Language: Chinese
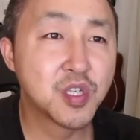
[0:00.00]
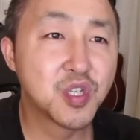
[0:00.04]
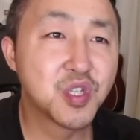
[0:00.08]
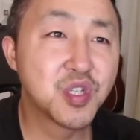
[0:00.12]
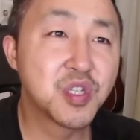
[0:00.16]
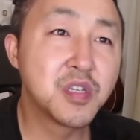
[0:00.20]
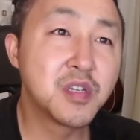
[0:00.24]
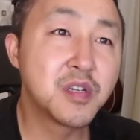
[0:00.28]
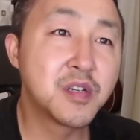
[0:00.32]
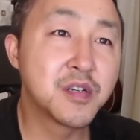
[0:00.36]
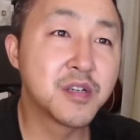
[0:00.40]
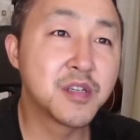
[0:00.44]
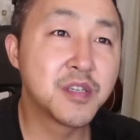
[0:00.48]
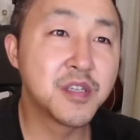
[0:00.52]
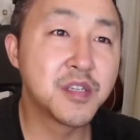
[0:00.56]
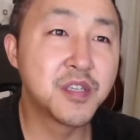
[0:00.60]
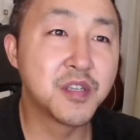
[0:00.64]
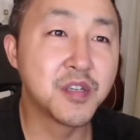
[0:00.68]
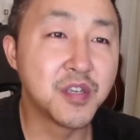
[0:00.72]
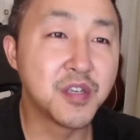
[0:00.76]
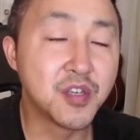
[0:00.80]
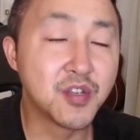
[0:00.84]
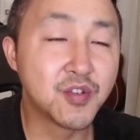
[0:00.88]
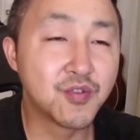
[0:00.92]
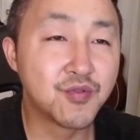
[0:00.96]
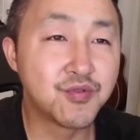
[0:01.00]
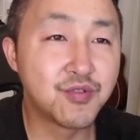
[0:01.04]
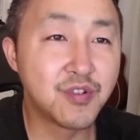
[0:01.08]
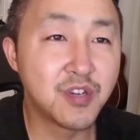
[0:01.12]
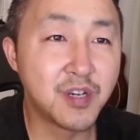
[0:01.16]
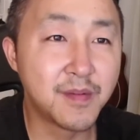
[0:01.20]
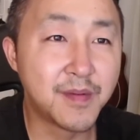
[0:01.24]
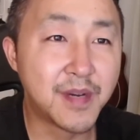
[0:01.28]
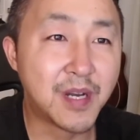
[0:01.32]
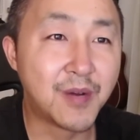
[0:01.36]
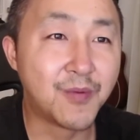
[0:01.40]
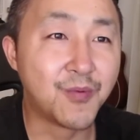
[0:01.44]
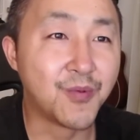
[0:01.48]
这个事情一出来
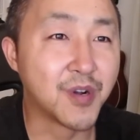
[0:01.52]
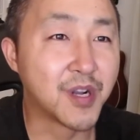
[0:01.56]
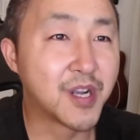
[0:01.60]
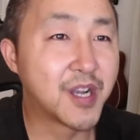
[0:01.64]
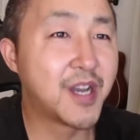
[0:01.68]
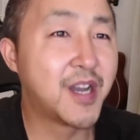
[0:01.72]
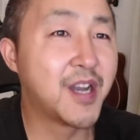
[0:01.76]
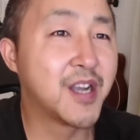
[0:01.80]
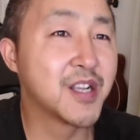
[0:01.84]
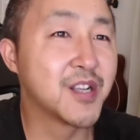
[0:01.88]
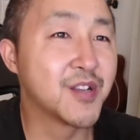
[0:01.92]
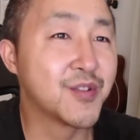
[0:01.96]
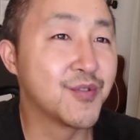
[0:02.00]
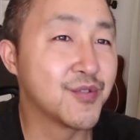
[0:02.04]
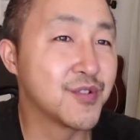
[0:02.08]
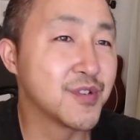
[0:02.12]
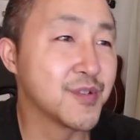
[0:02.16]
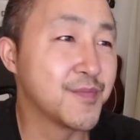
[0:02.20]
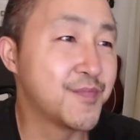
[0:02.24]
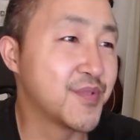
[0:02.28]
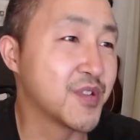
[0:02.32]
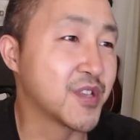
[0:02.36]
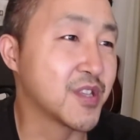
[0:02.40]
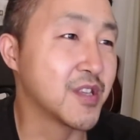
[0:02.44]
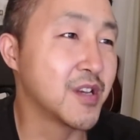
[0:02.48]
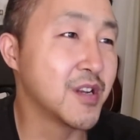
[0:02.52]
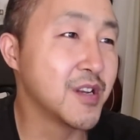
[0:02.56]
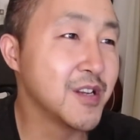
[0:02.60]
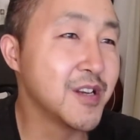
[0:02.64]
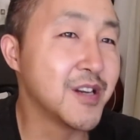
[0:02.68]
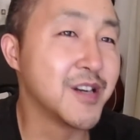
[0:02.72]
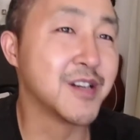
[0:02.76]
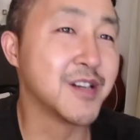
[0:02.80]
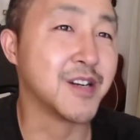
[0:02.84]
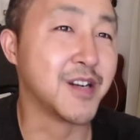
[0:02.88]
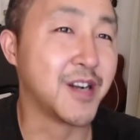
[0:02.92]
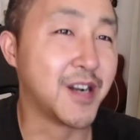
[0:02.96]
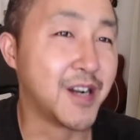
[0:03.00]
吧，我看着就是不停的
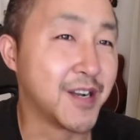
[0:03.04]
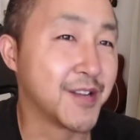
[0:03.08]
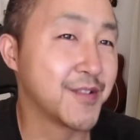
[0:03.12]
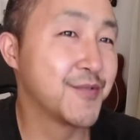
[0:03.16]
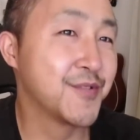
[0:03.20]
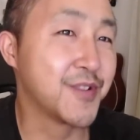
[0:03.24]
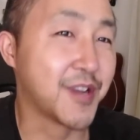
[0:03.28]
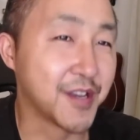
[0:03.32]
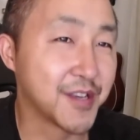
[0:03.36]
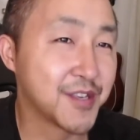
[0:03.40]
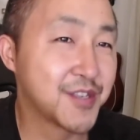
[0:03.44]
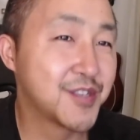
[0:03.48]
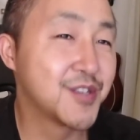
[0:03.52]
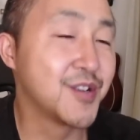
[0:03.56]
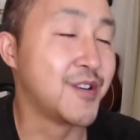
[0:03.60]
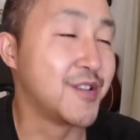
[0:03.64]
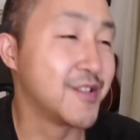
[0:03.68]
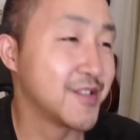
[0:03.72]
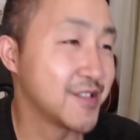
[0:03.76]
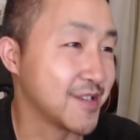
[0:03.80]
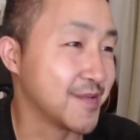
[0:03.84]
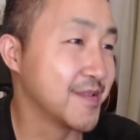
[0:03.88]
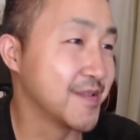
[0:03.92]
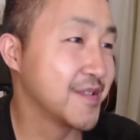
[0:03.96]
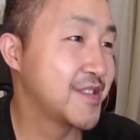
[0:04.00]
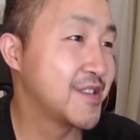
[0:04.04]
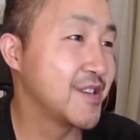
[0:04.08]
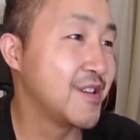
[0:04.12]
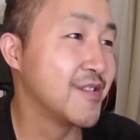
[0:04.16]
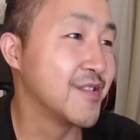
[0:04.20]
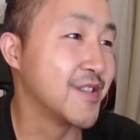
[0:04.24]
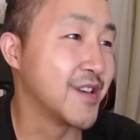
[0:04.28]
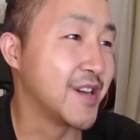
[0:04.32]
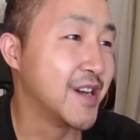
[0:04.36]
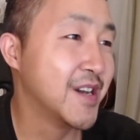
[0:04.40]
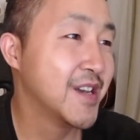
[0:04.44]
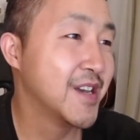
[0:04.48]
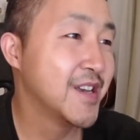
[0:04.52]
乐呵啊，就想笑。什么笑
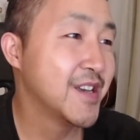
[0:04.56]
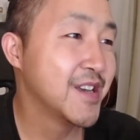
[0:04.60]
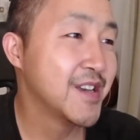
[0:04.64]
呢？